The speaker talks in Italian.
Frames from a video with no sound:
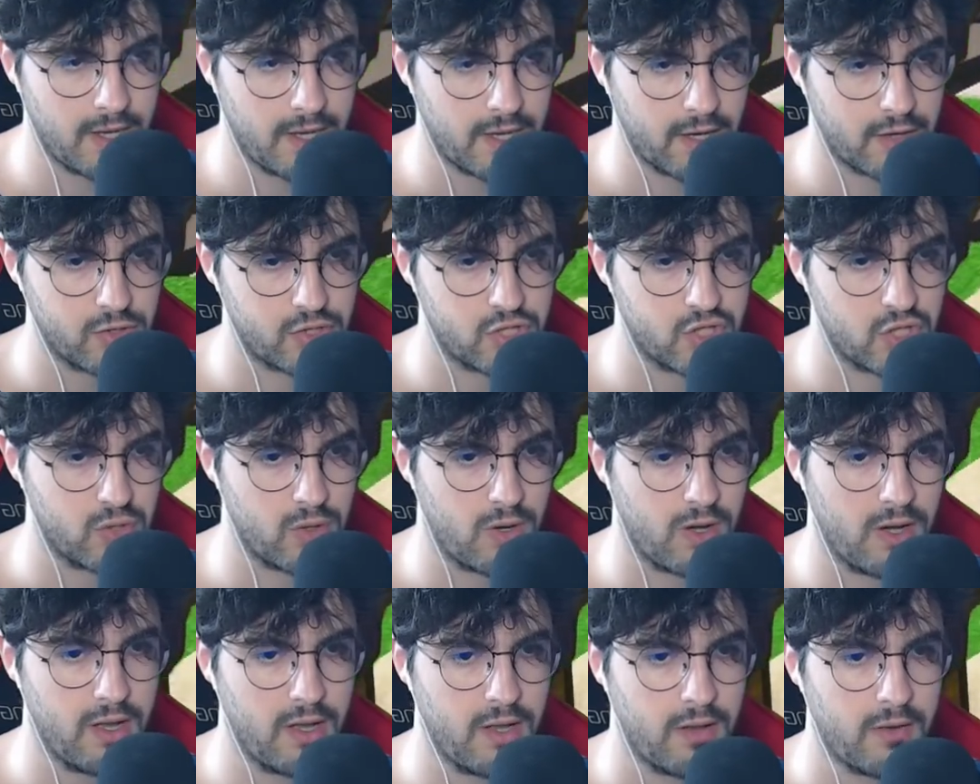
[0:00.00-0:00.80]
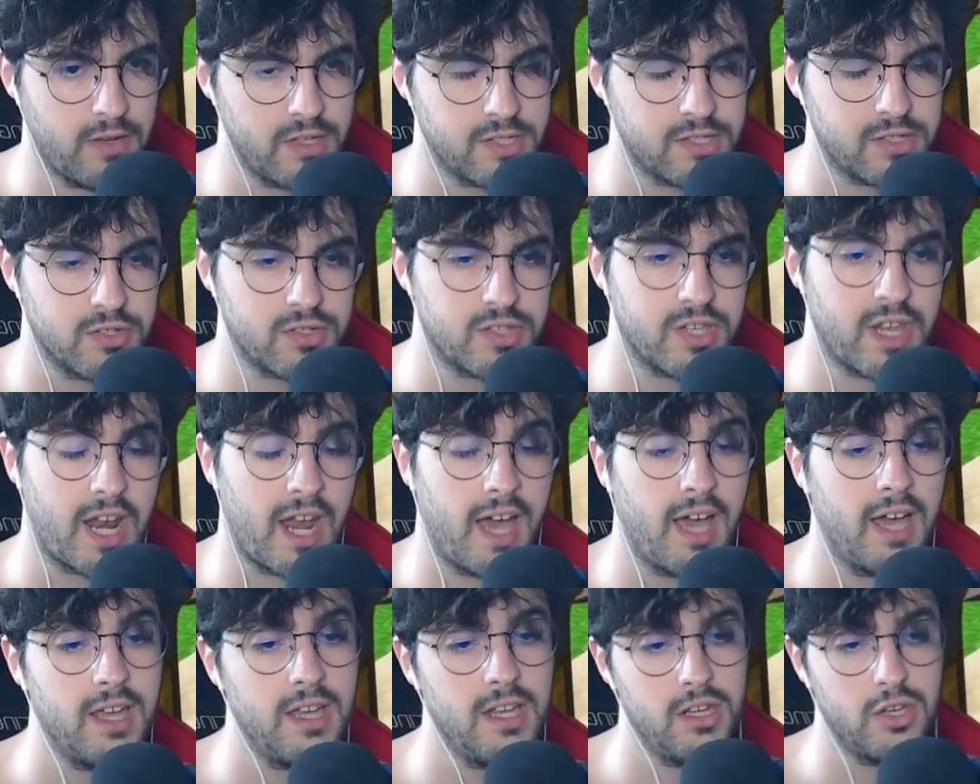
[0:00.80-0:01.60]
Eccoci qua. E questo
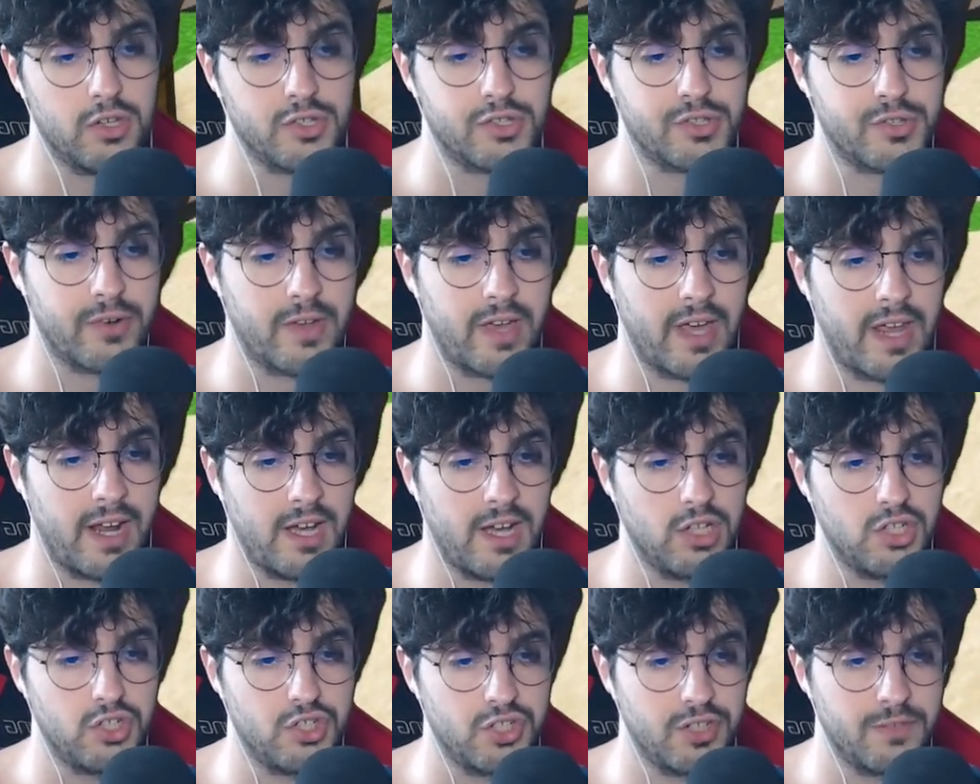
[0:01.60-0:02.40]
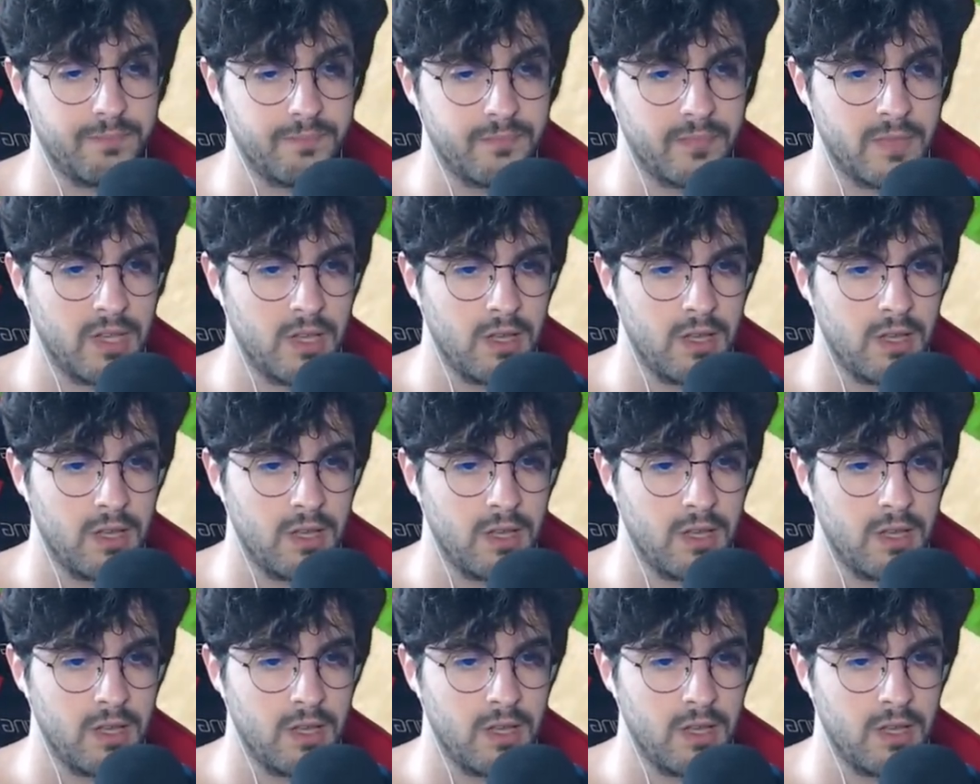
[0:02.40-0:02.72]
sarà il nostro garage.